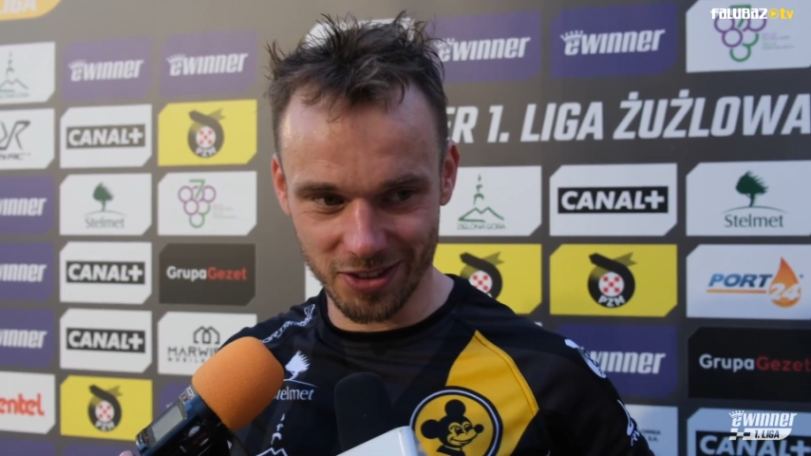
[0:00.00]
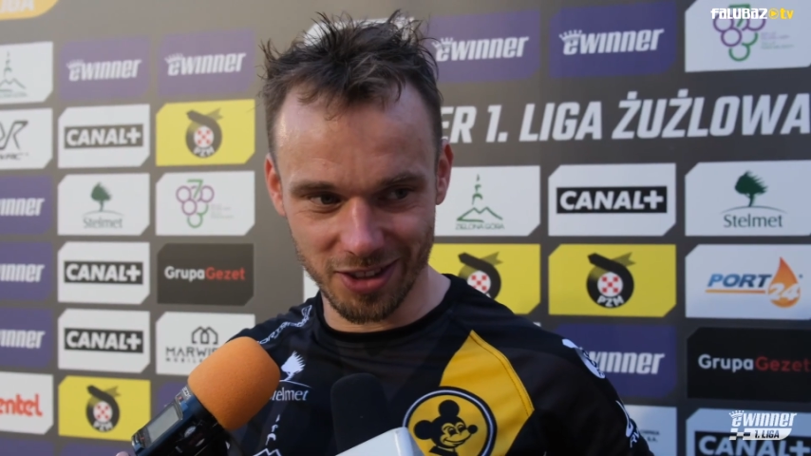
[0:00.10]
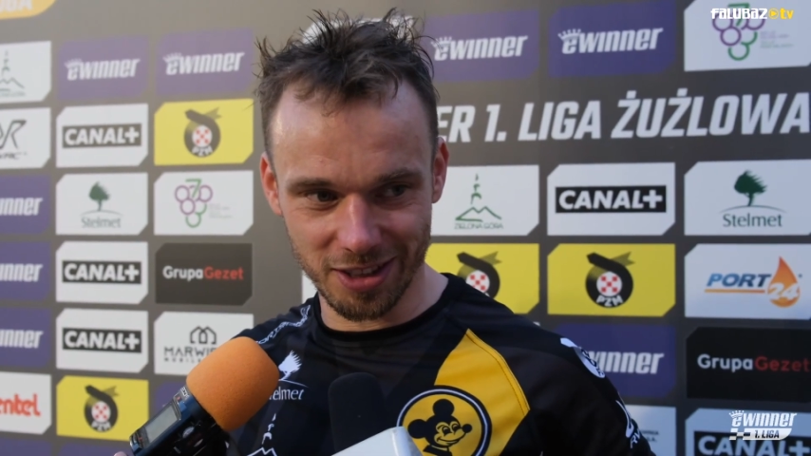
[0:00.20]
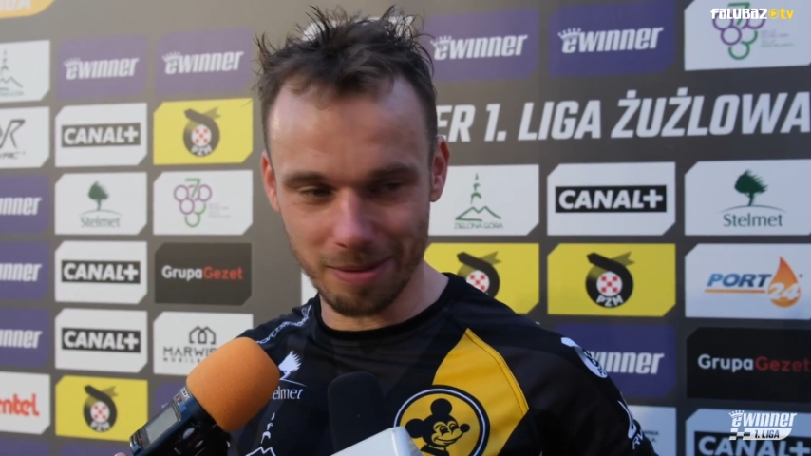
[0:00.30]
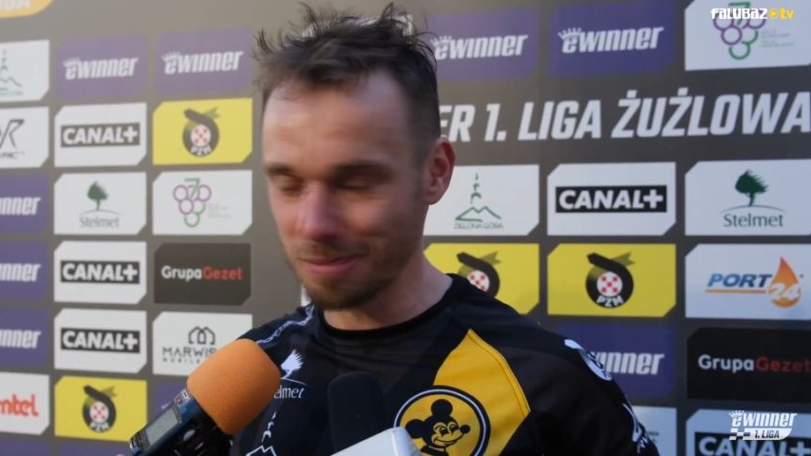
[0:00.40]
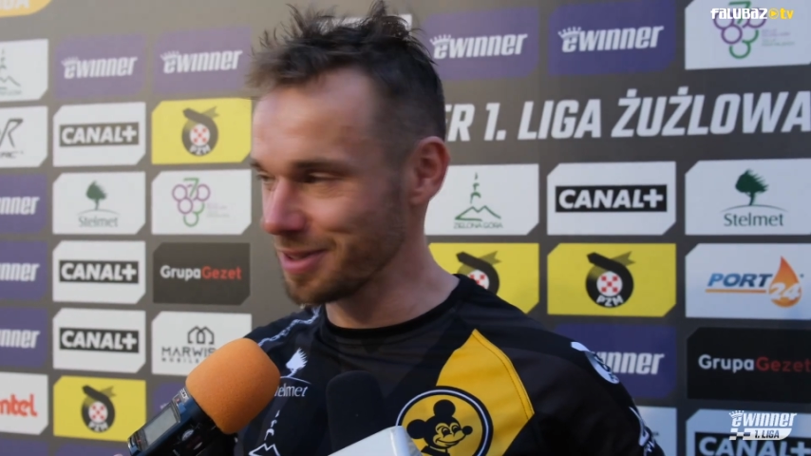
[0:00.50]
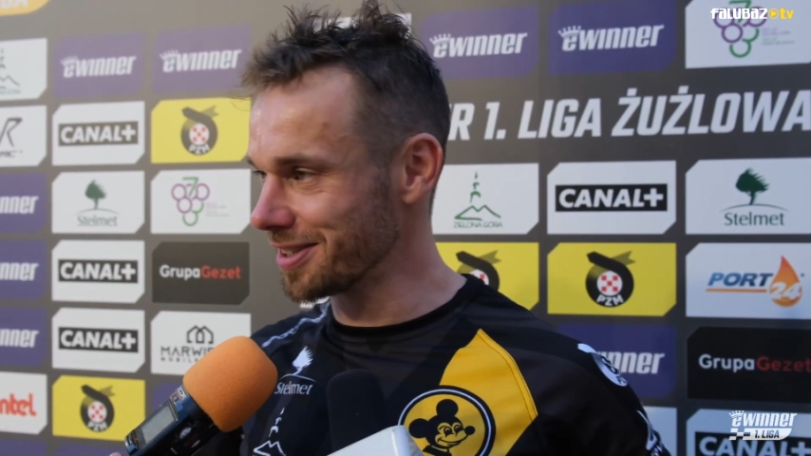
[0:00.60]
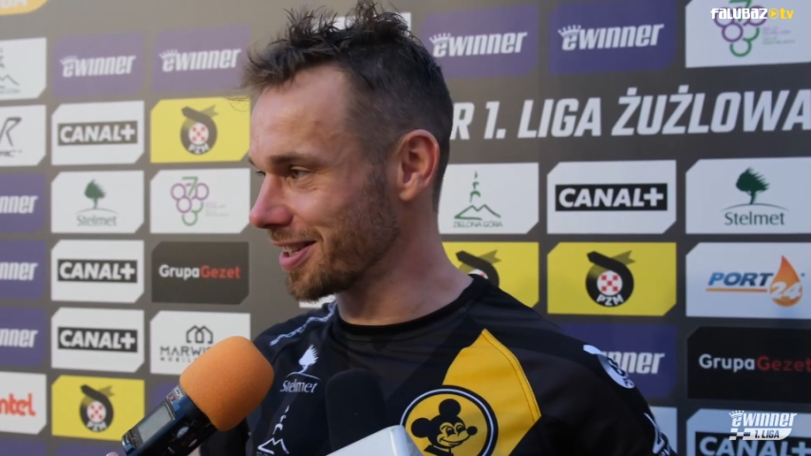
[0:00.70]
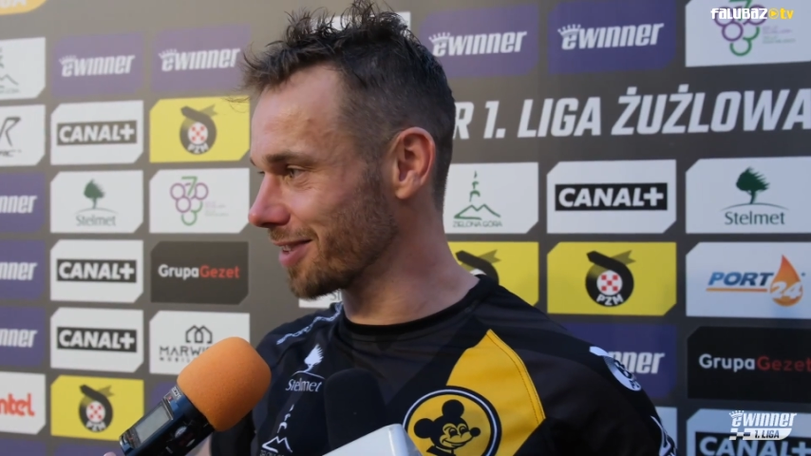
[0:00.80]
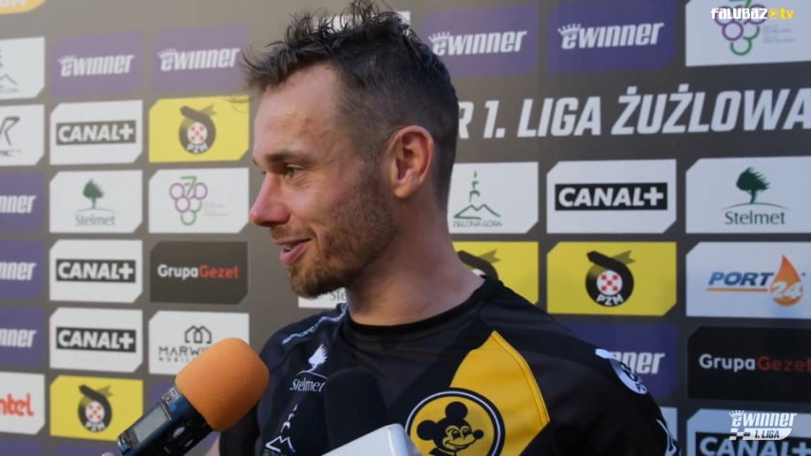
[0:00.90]
że nie mam się
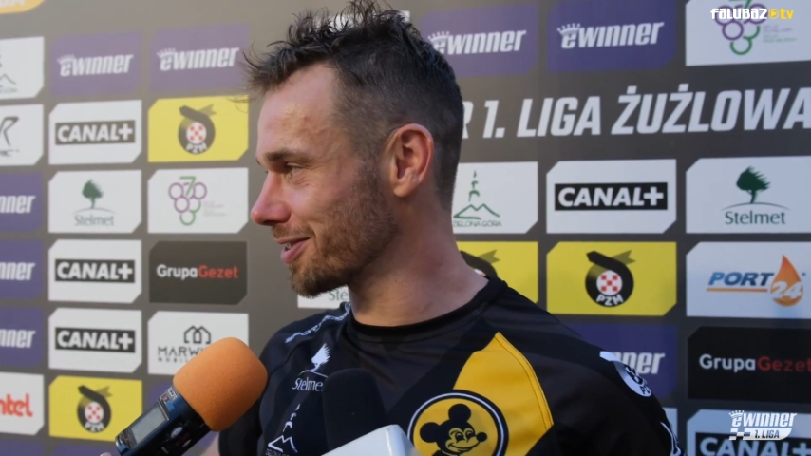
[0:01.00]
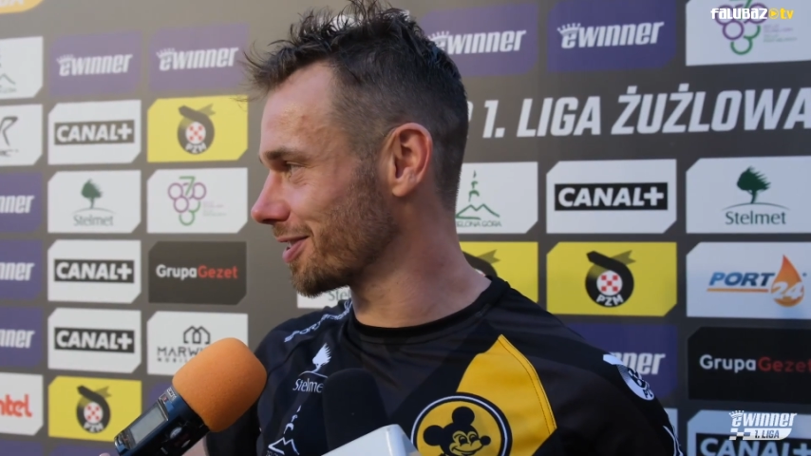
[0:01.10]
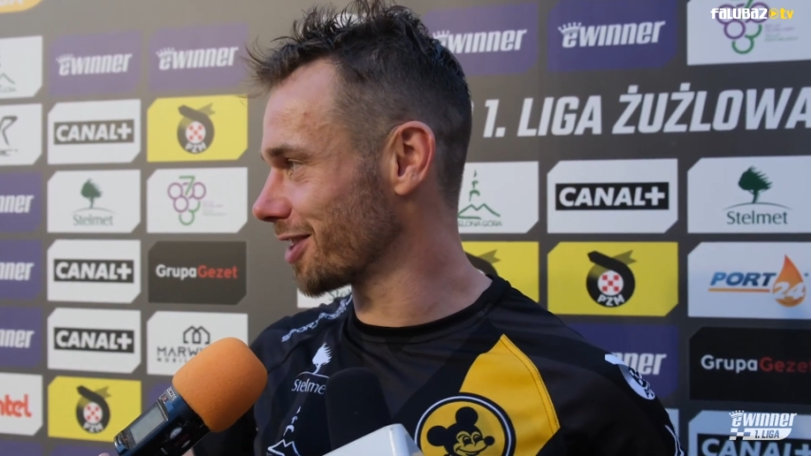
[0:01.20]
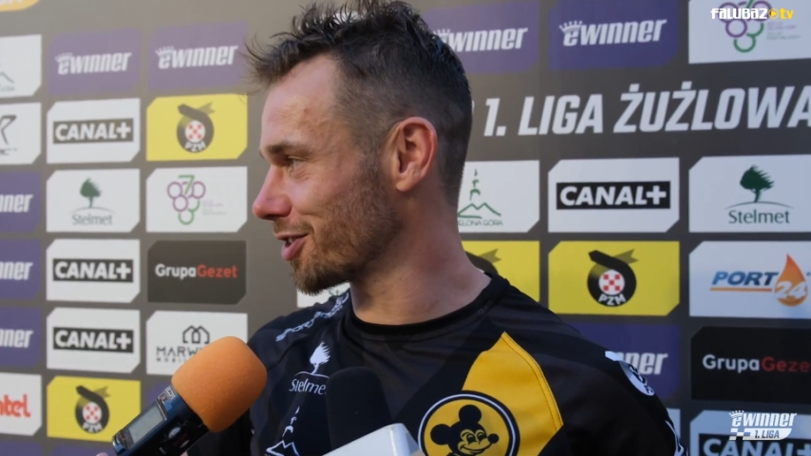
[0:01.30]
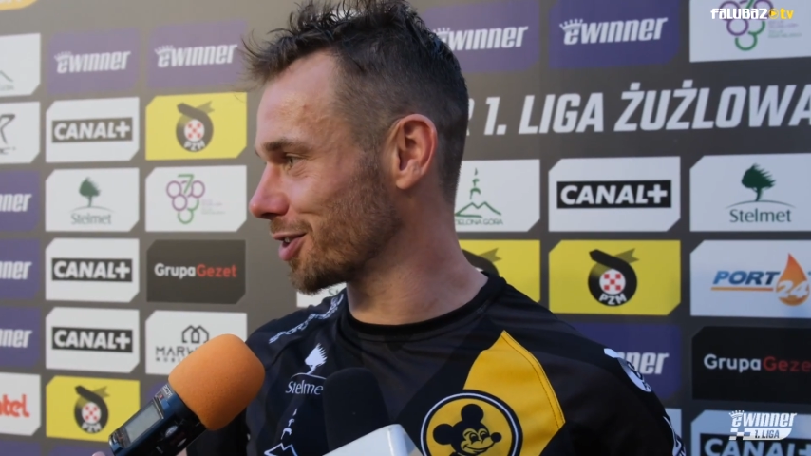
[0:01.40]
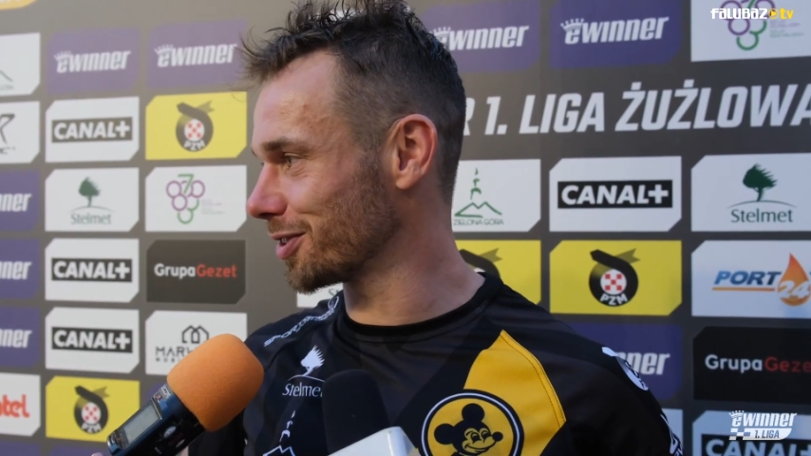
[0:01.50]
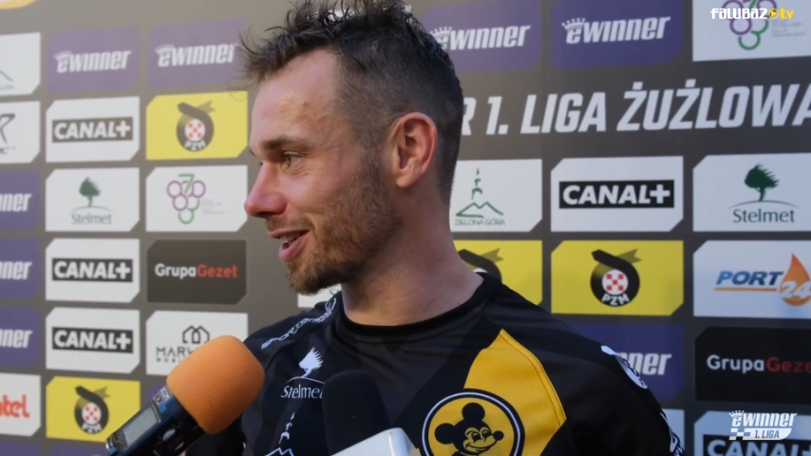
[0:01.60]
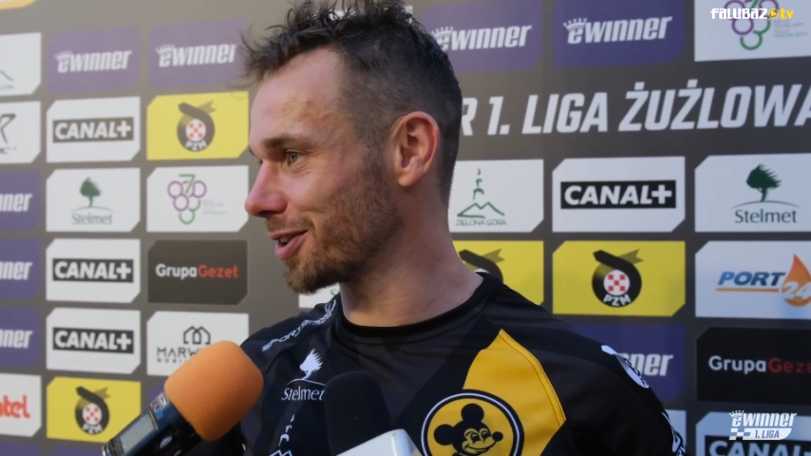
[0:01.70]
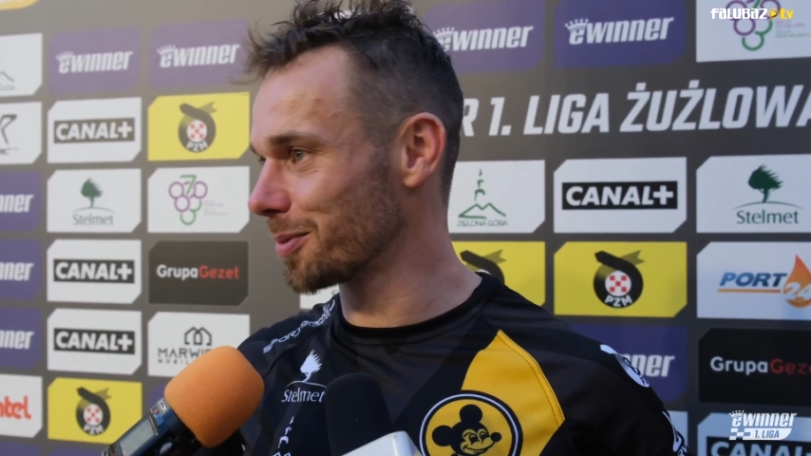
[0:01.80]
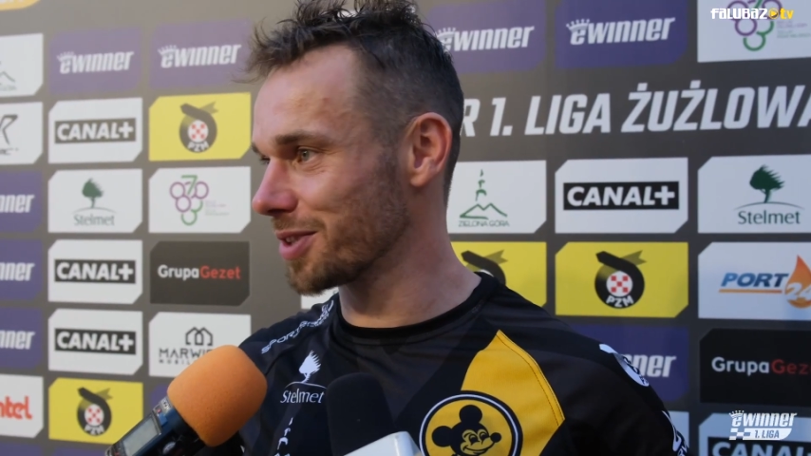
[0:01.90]
zastanawiać, dlaczego
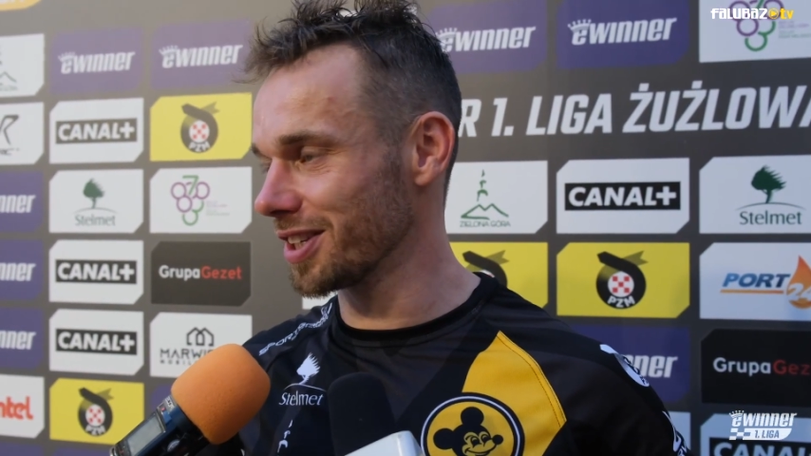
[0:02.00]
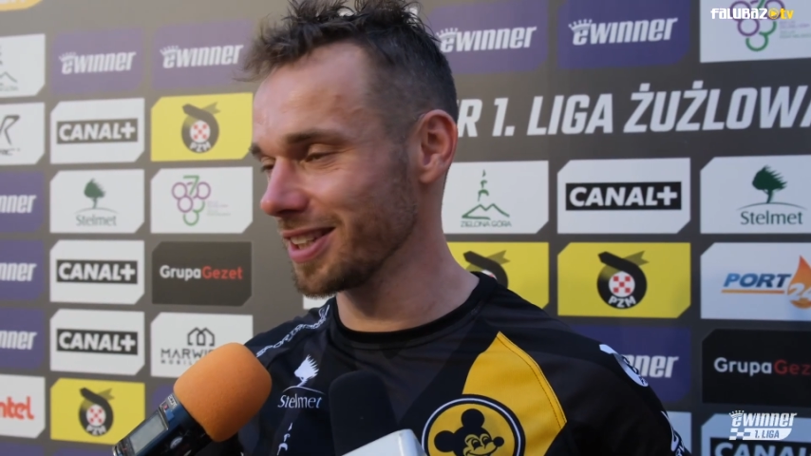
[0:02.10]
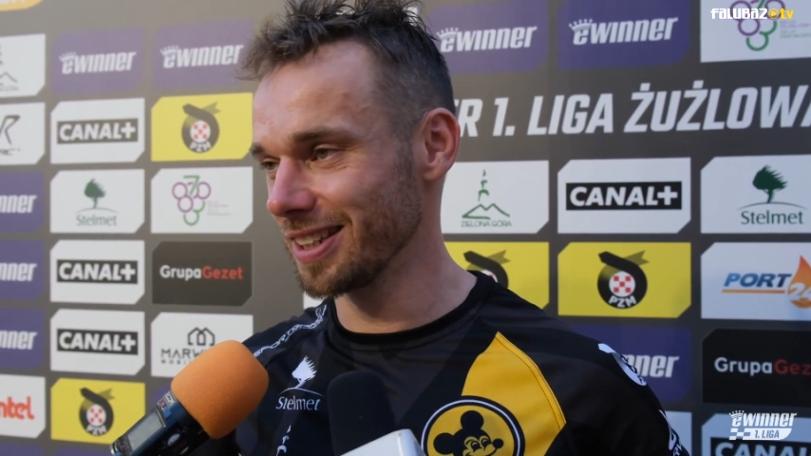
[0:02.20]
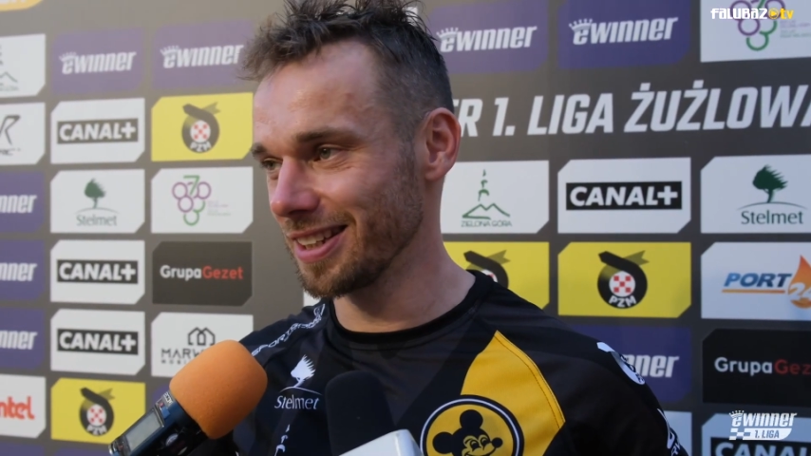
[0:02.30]
tak dobrze.